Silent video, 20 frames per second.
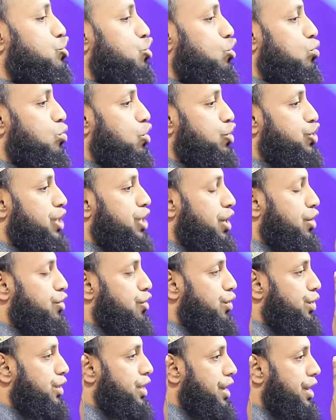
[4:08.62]
শুনব সেই
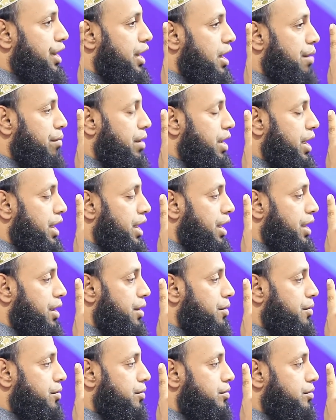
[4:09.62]
গ্রন্থের নাম কি
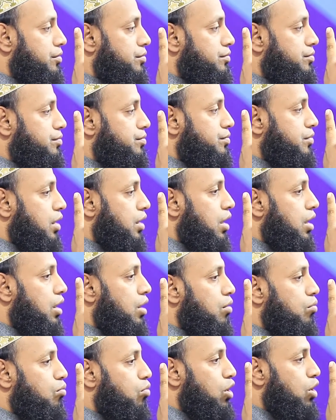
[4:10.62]

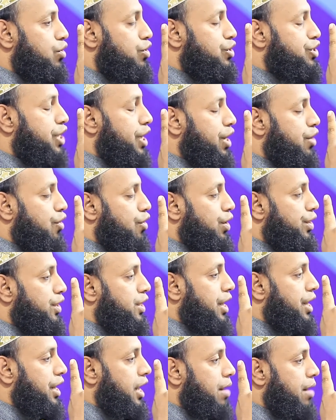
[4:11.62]
বলুন সেই
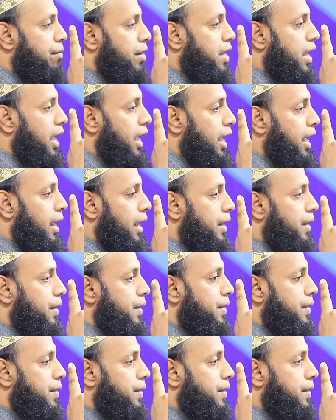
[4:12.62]
গ্রন্থের নাম কি
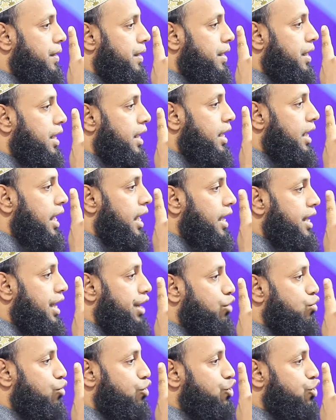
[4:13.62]

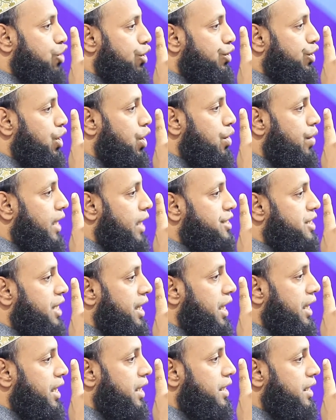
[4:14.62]
এখানে কোনো সন্দেহ
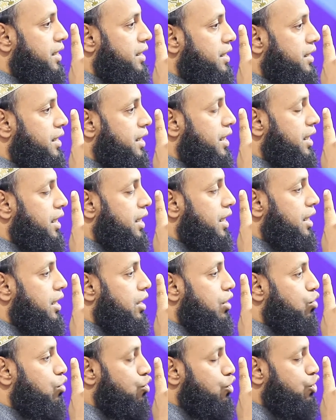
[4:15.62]
আছে
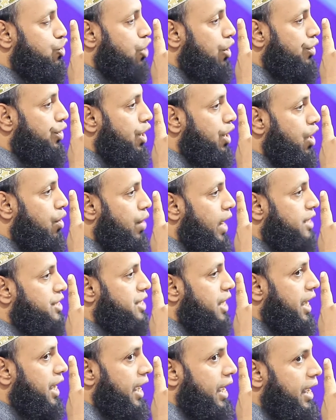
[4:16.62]
কোনো সন্দেহ
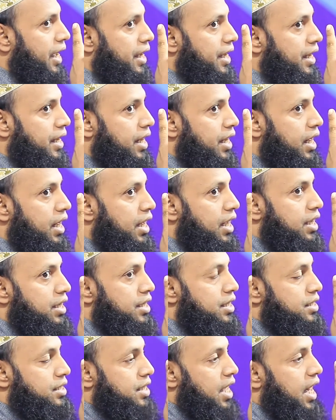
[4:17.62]
আছে
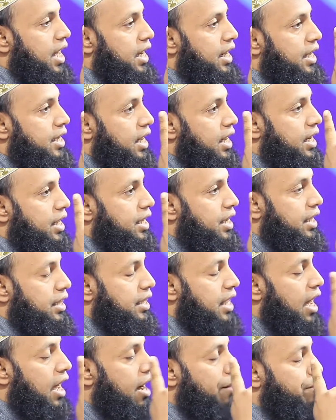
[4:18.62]
জালিকাল
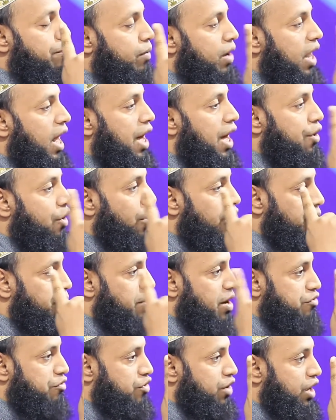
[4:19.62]
কিতাব লা
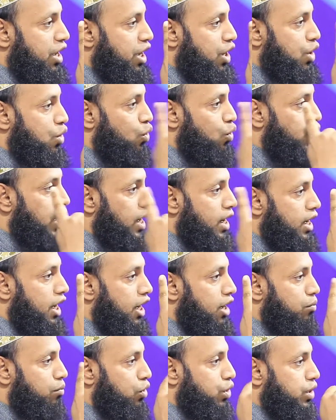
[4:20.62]
রাইবা ফি হুদাল
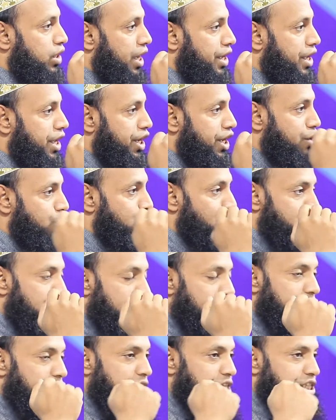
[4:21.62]
লিল মুত্তাকিন
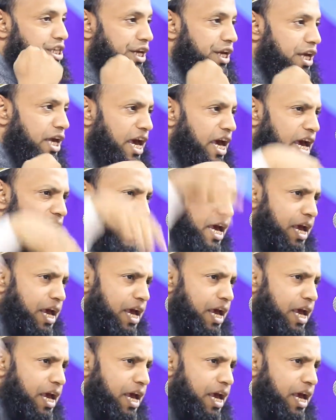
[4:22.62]
ঘোষণা দিয়েছেন কে